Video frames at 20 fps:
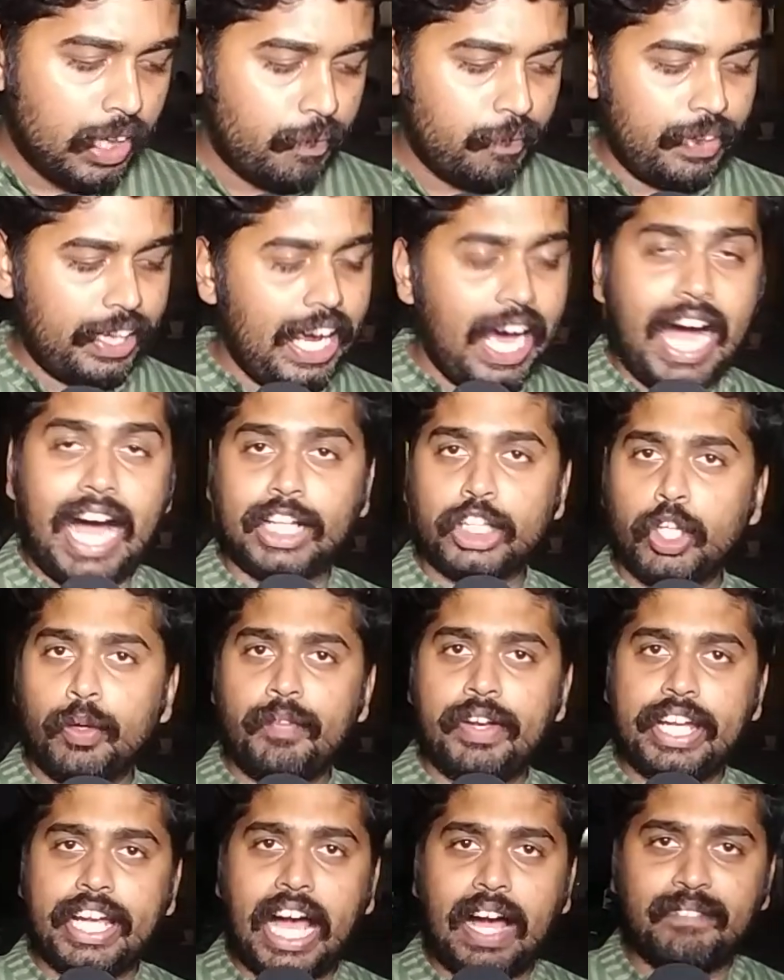मेरे हाथों
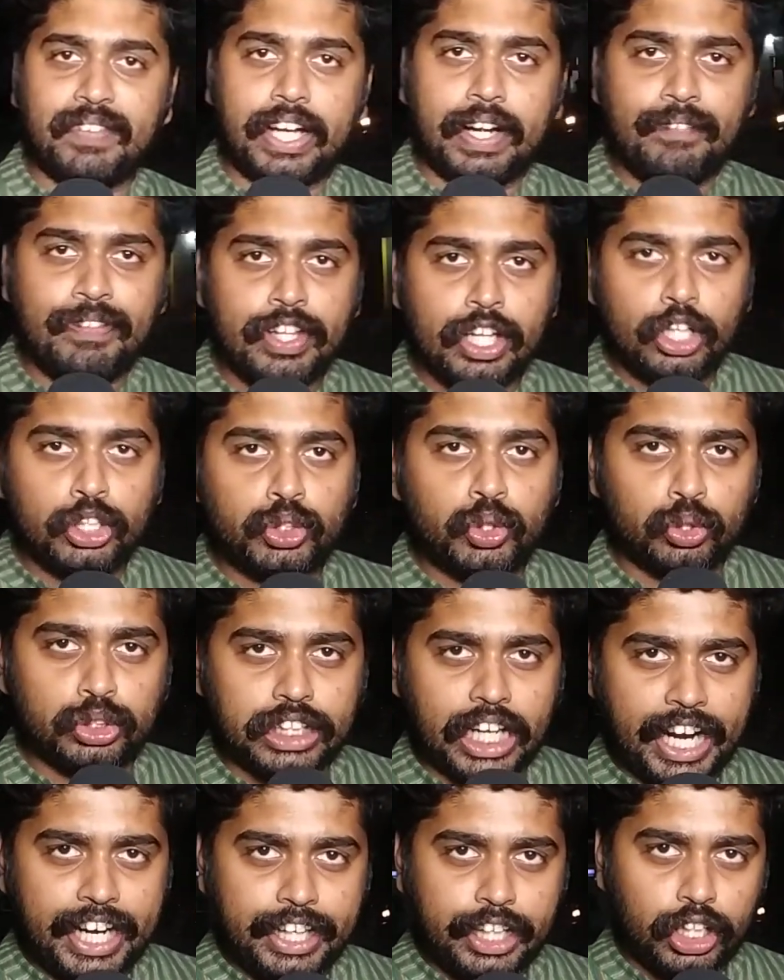में यहाँ पर
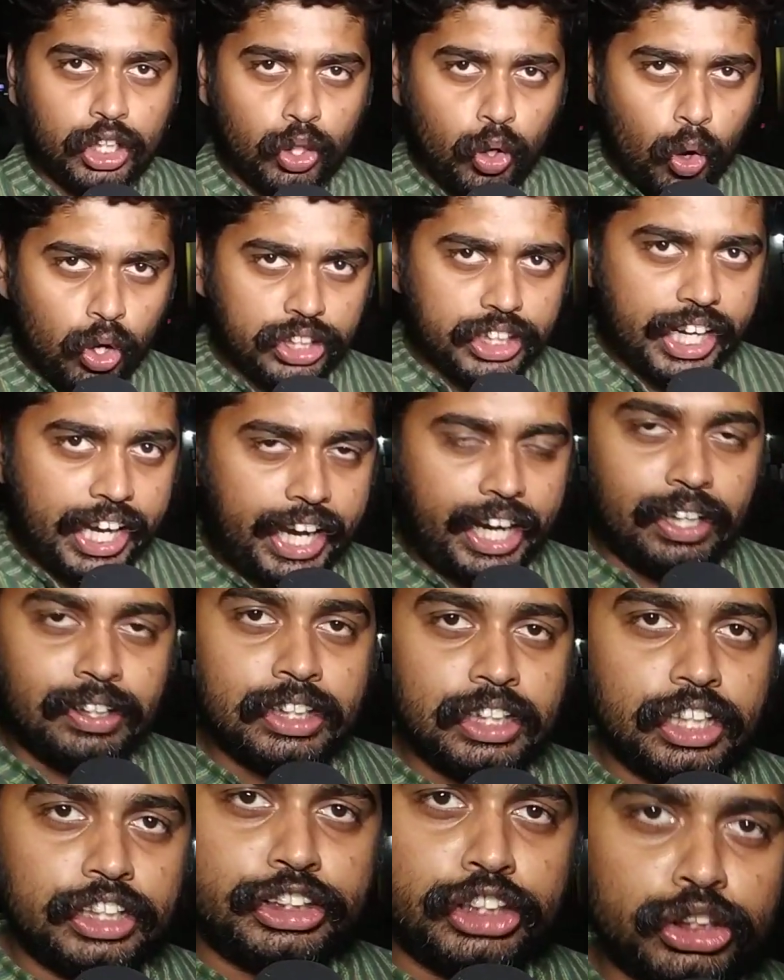सुसाइड नोट है
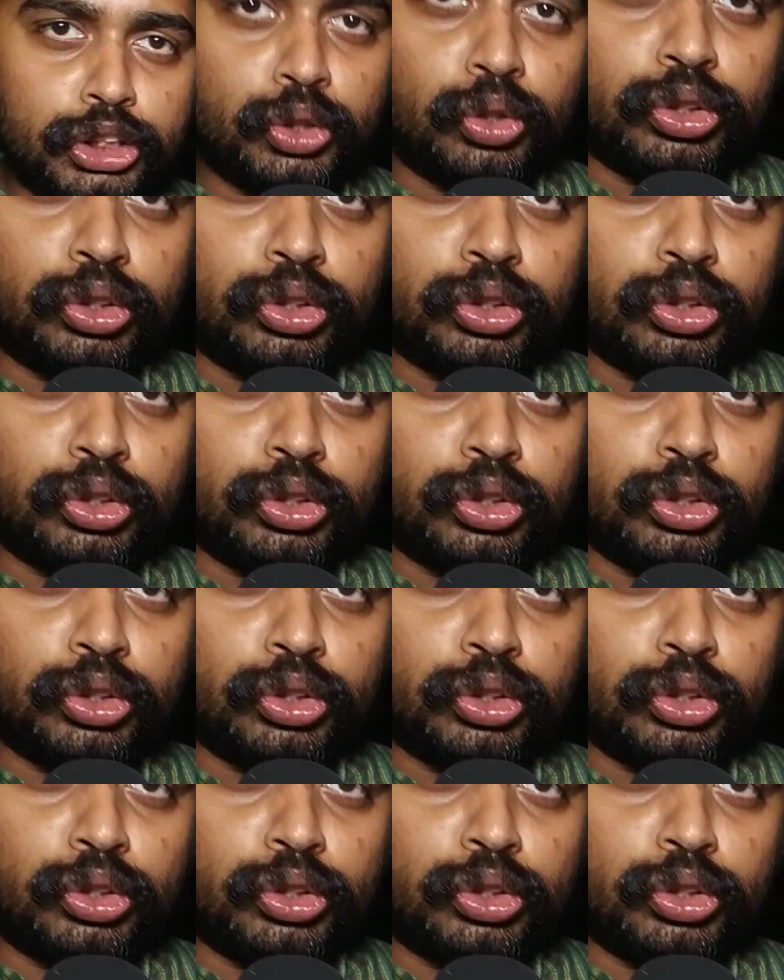जिस